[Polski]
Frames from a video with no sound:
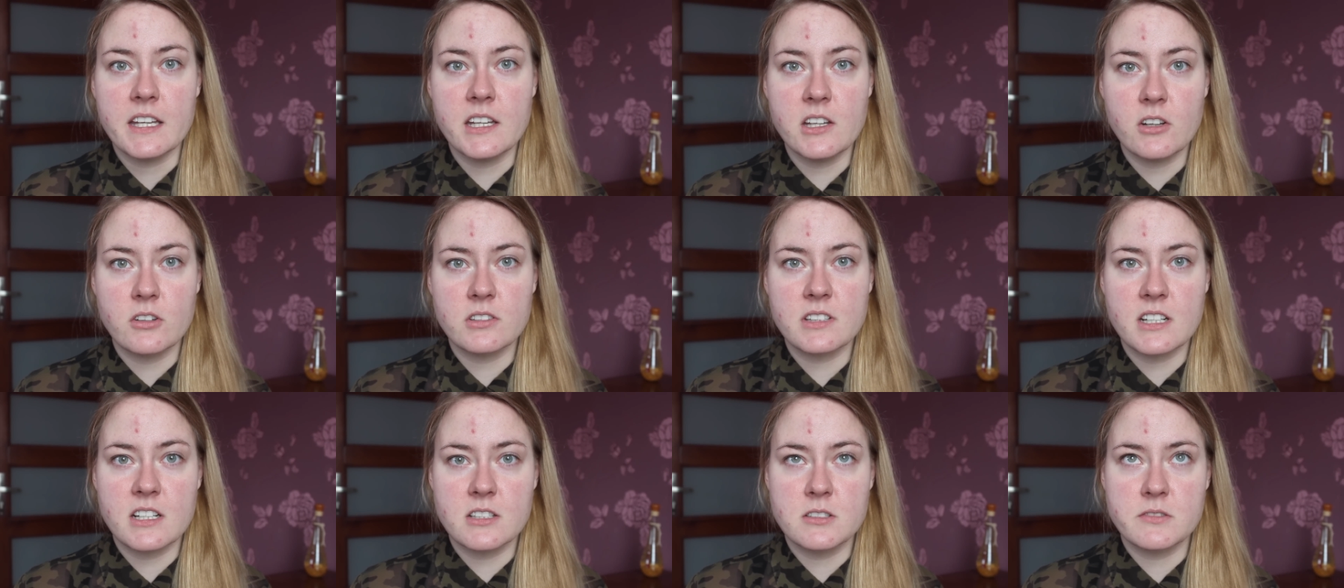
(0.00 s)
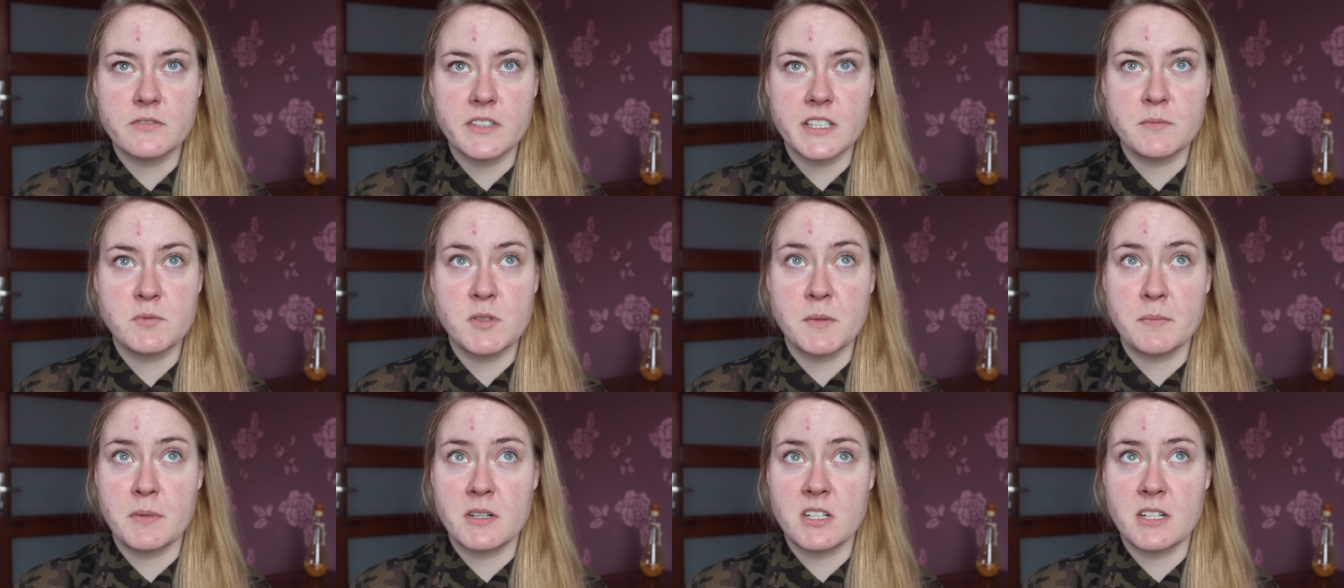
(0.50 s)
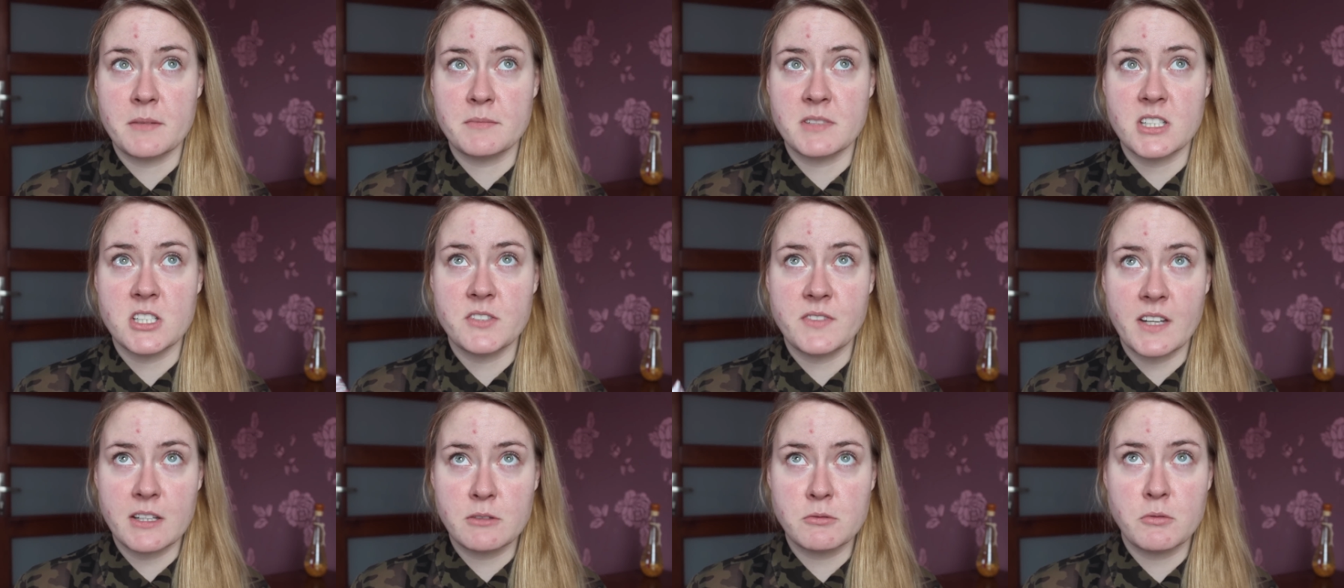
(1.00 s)
I od razu Was przepraszam
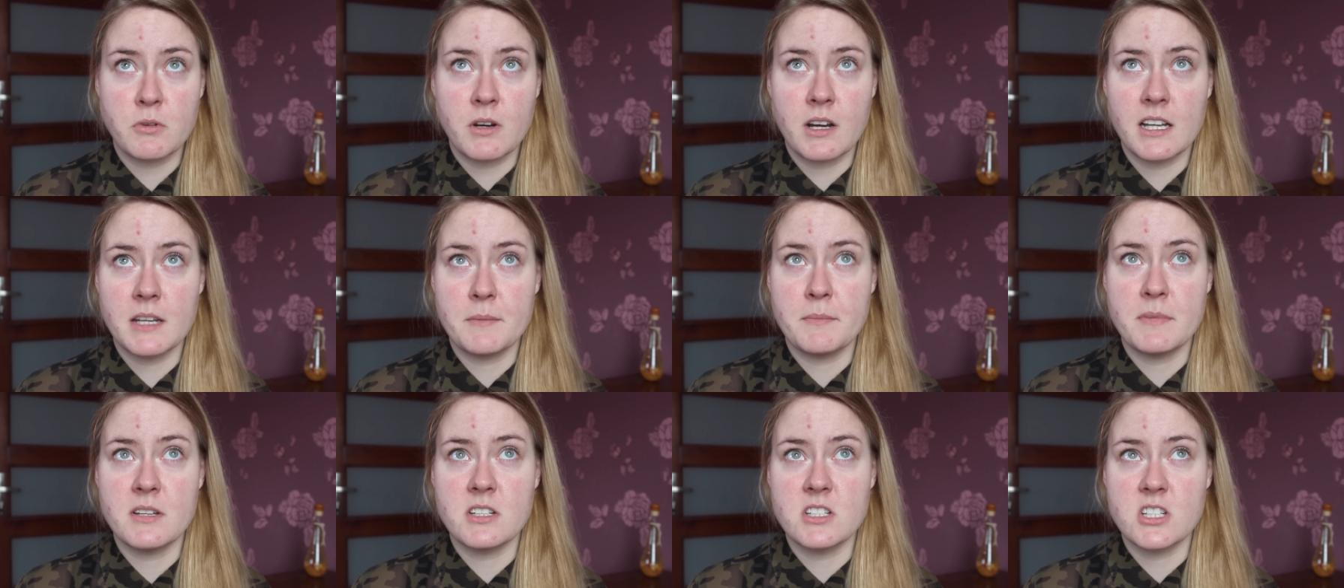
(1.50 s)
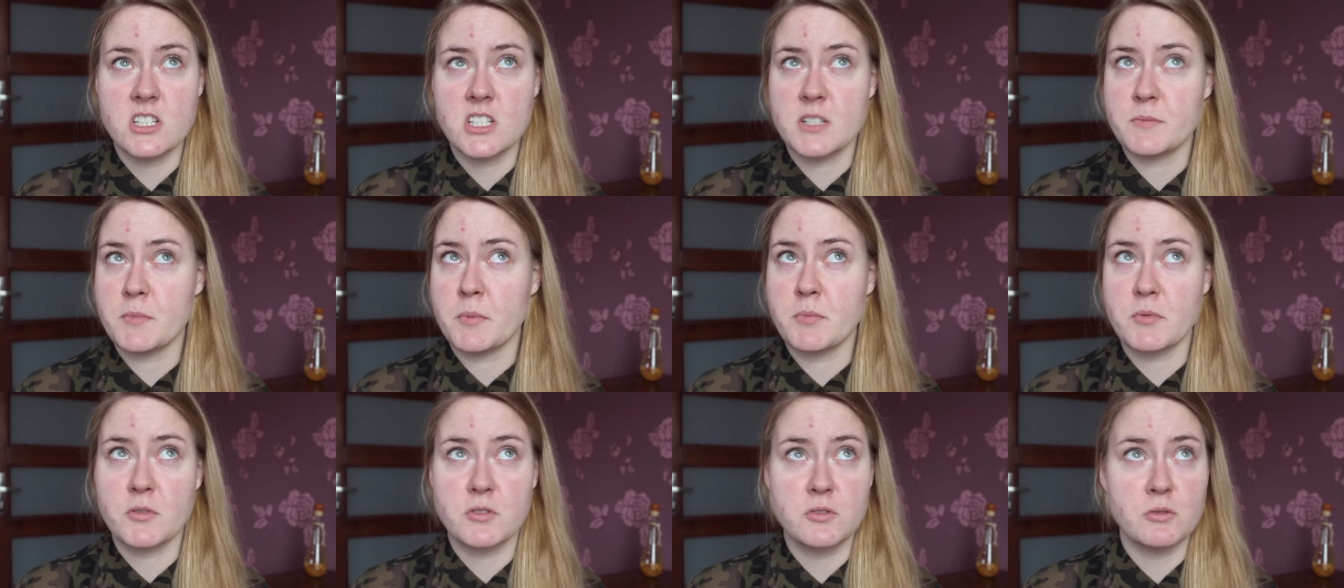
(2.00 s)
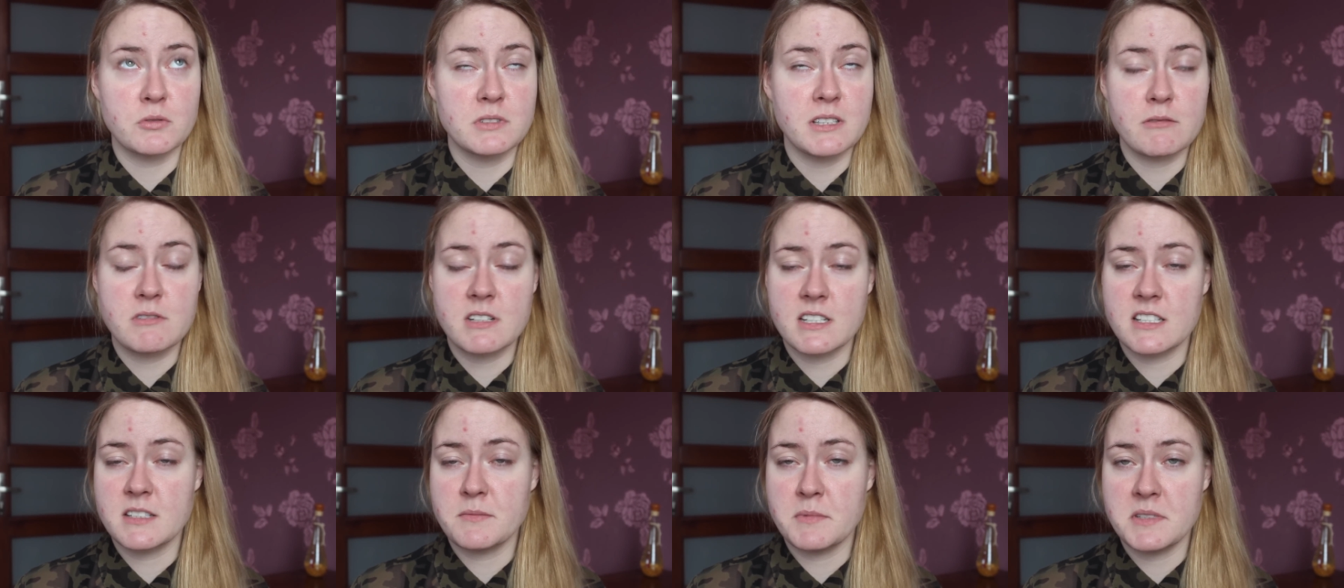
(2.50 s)
za światło, ale będzie się po prostu
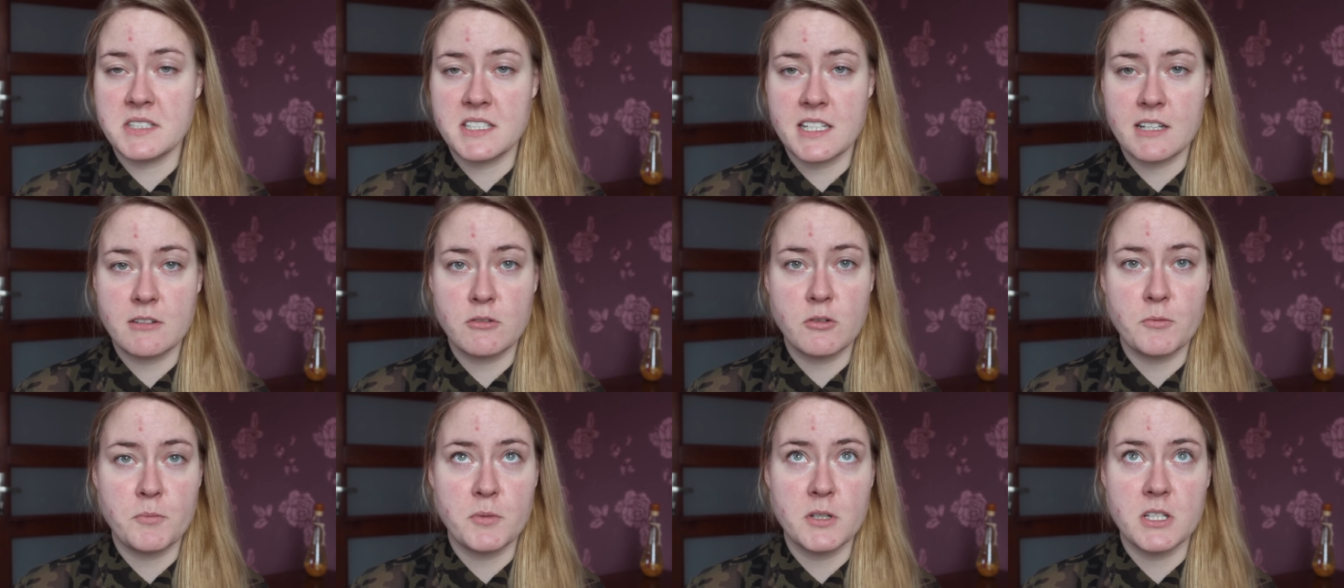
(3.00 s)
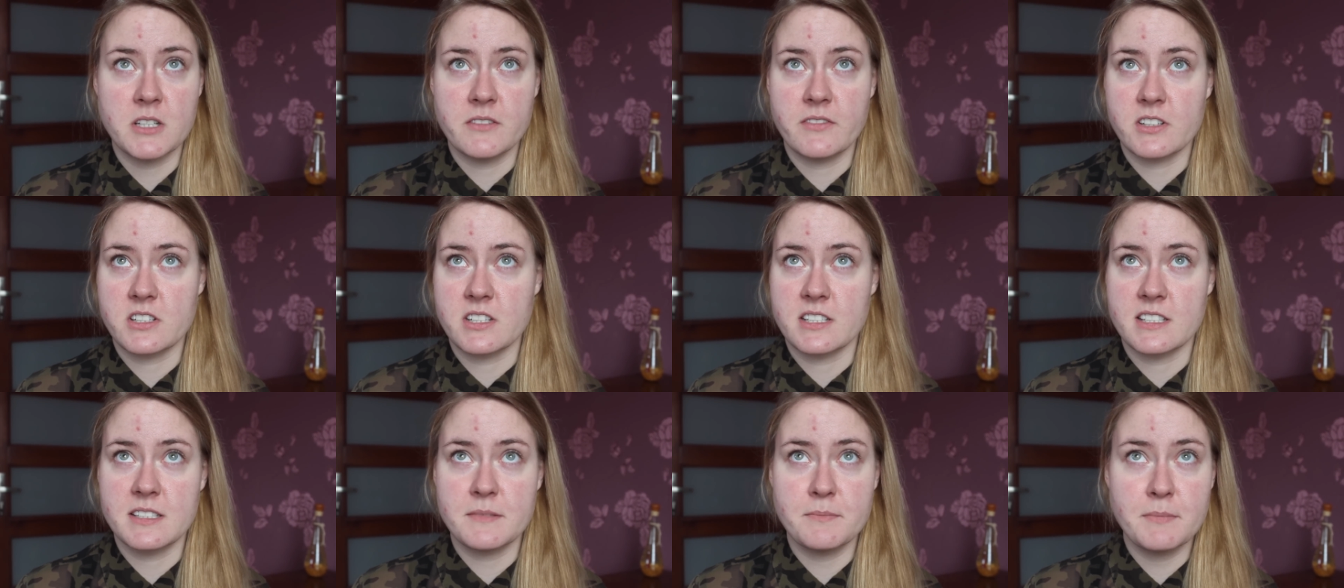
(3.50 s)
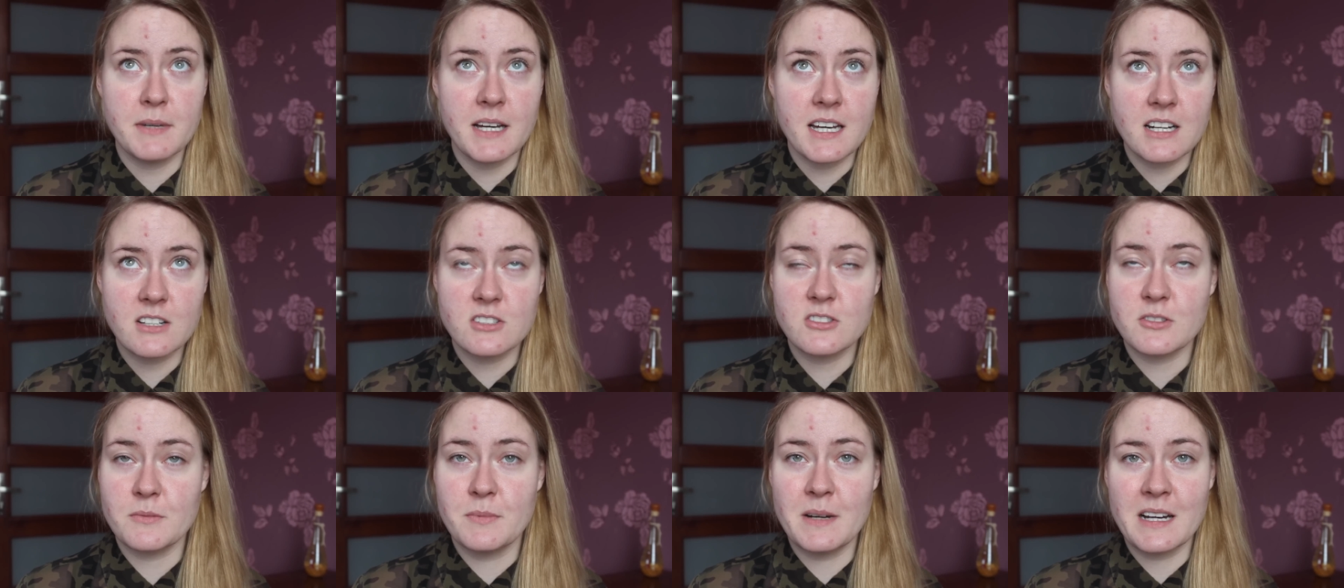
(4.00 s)
cały czas zmieniało, ponieważ jest
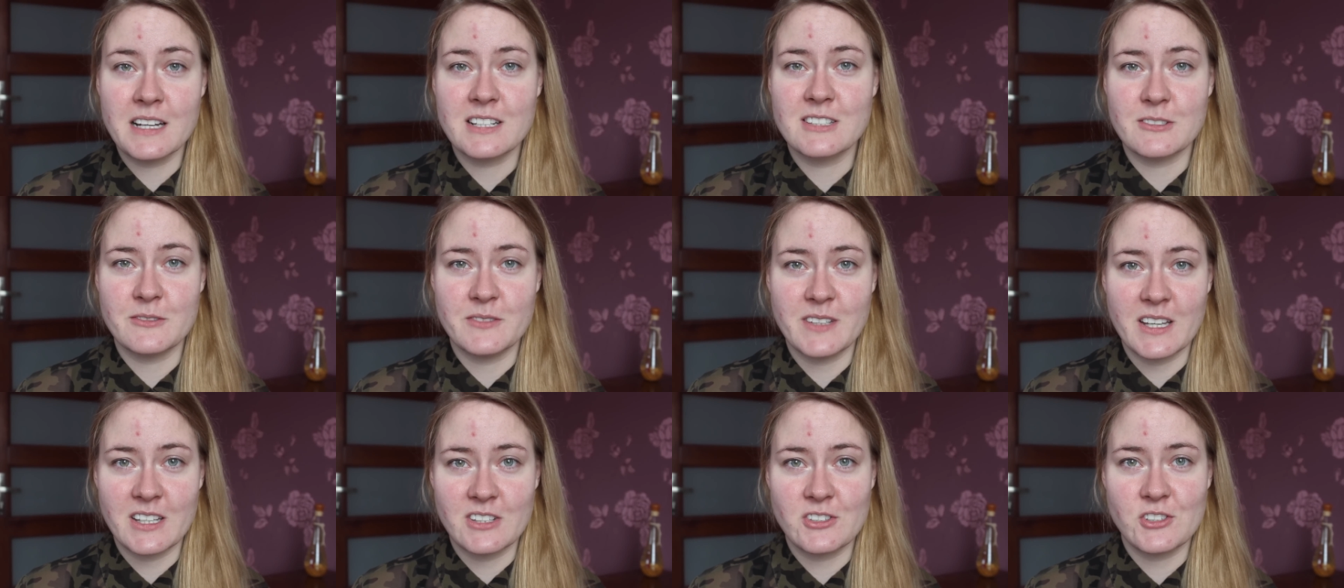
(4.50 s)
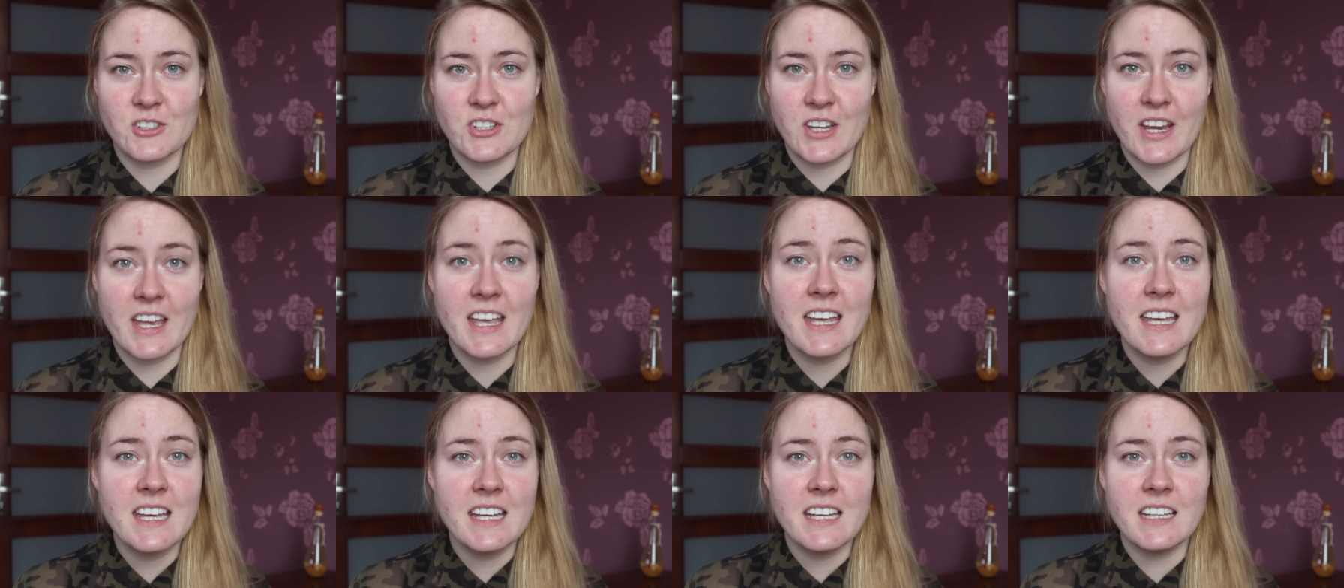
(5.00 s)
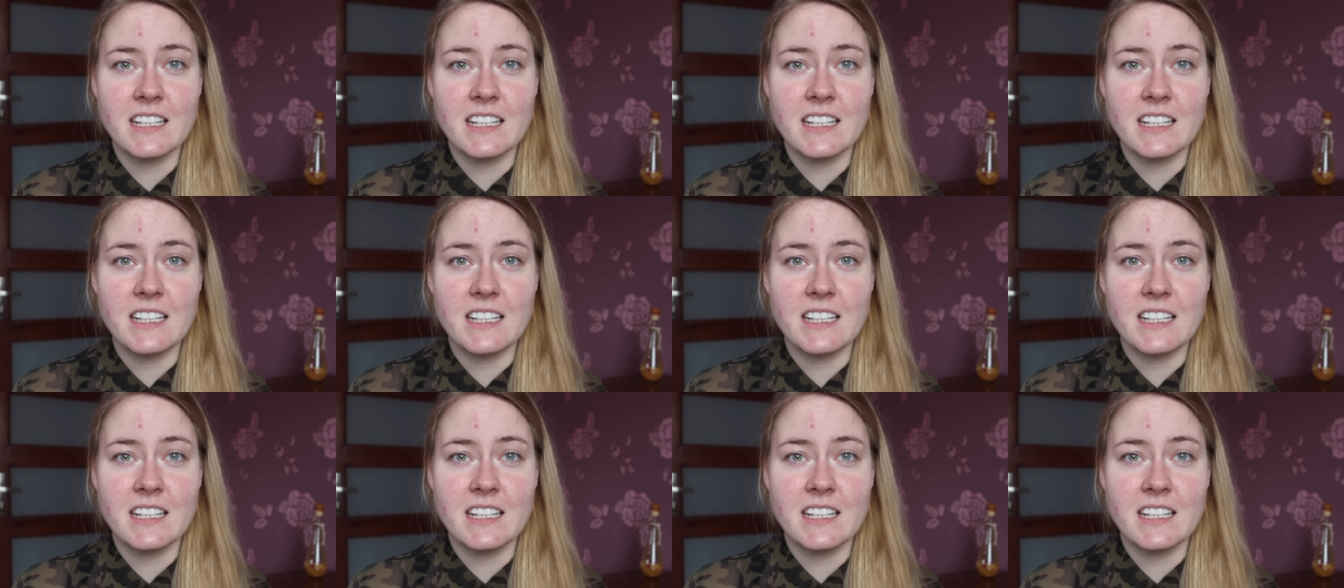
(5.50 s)
bardzo, bardzo wiecznie